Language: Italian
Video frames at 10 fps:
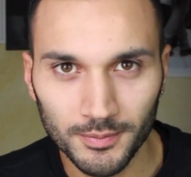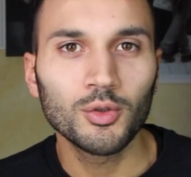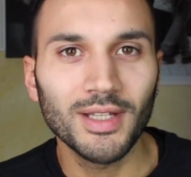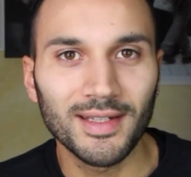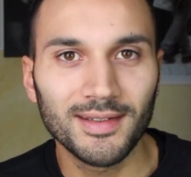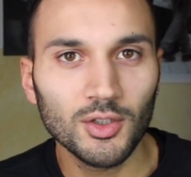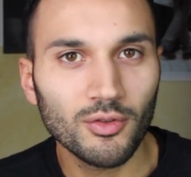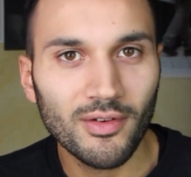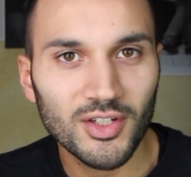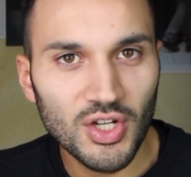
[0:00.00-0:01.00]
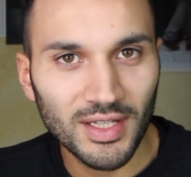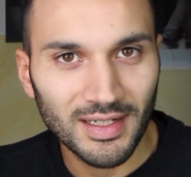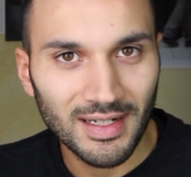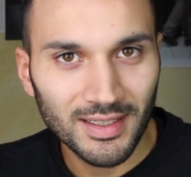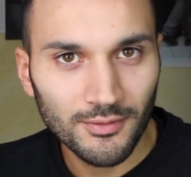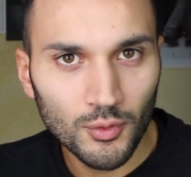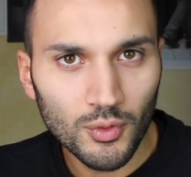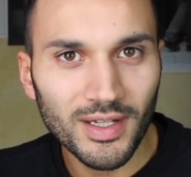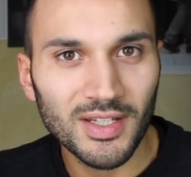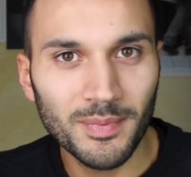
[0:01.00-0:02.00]
L'utente doveva accendere la
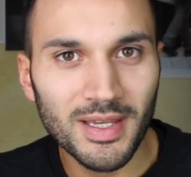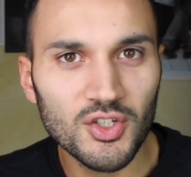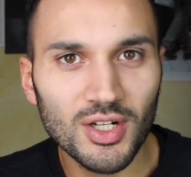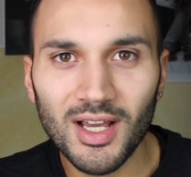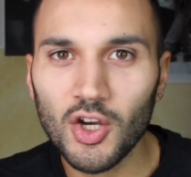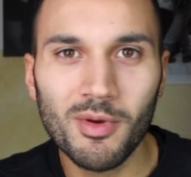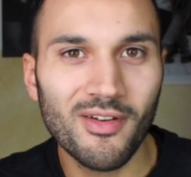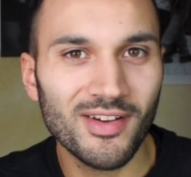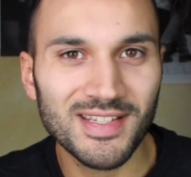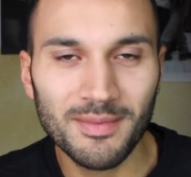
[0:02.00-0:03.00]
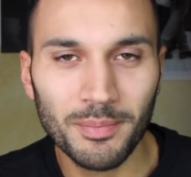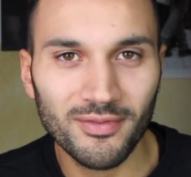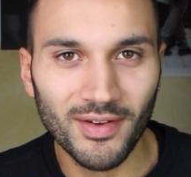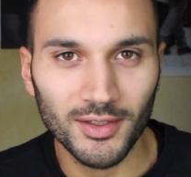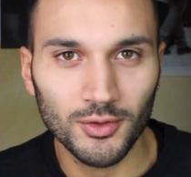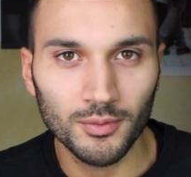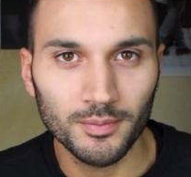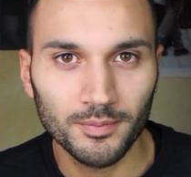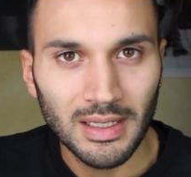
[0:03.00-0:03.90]
TV e spengerla come aveva sempre fatto.